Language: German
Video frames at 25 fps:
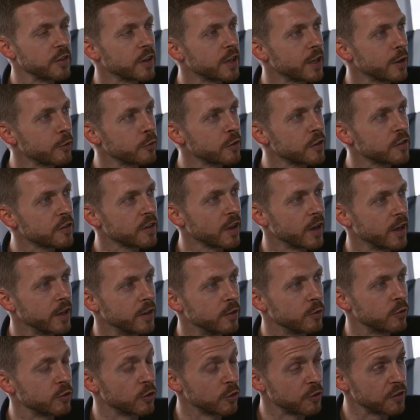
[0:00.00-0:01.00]
ZF ist
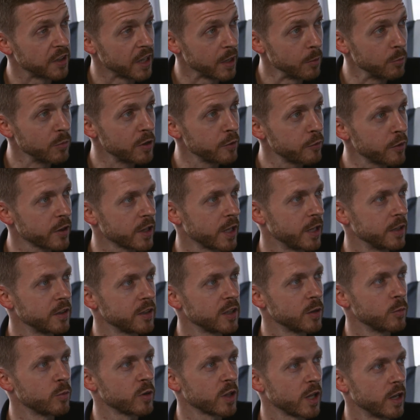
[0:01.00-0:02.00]
ein
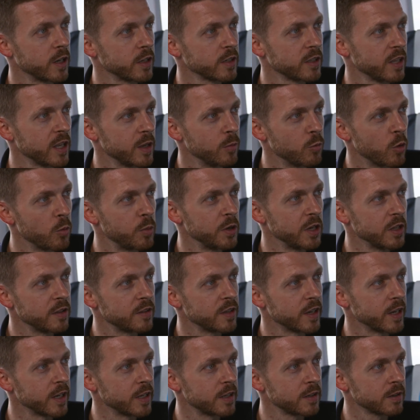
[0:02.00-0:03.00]
Systemlieferant im Bereich der
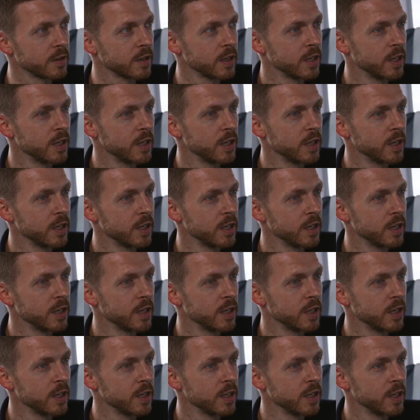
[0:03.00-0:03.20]
E-Mobilität.